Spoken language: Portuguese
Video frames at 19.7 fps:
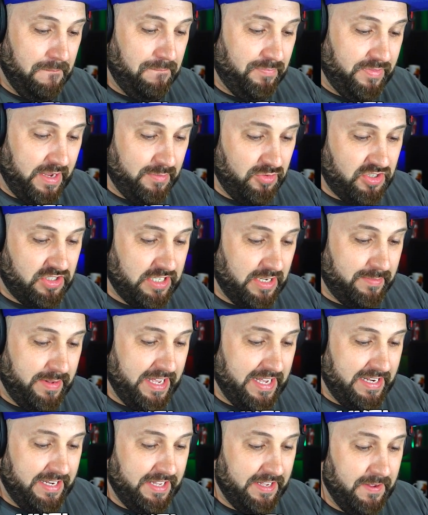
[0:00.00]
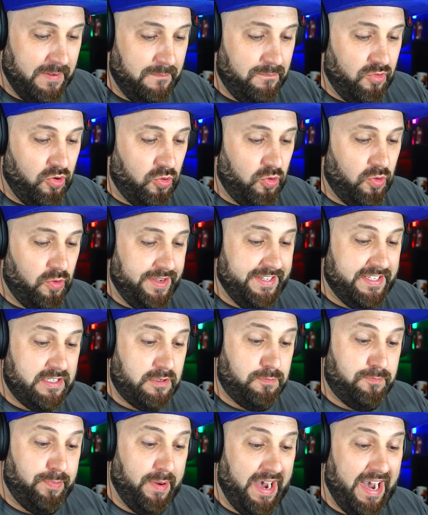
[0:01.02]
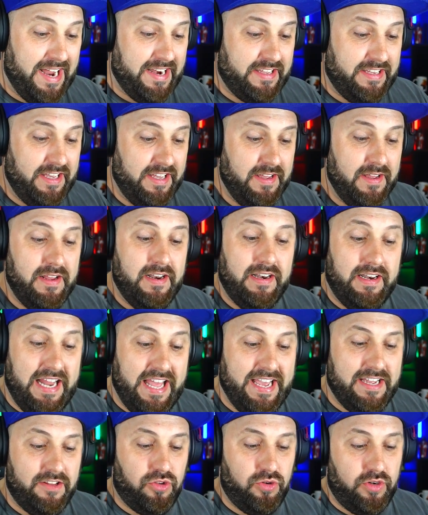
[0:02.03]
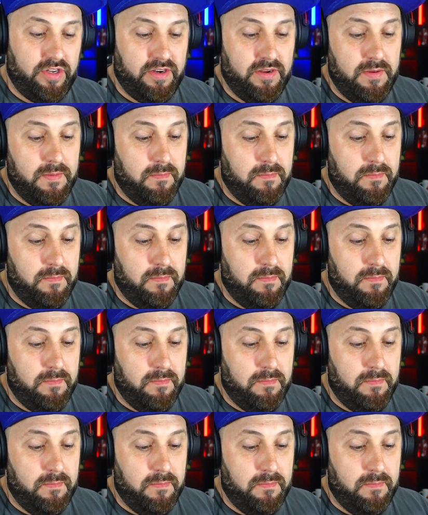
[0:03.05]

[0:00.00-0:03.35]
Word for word: temos também ali o Spark Lenhador,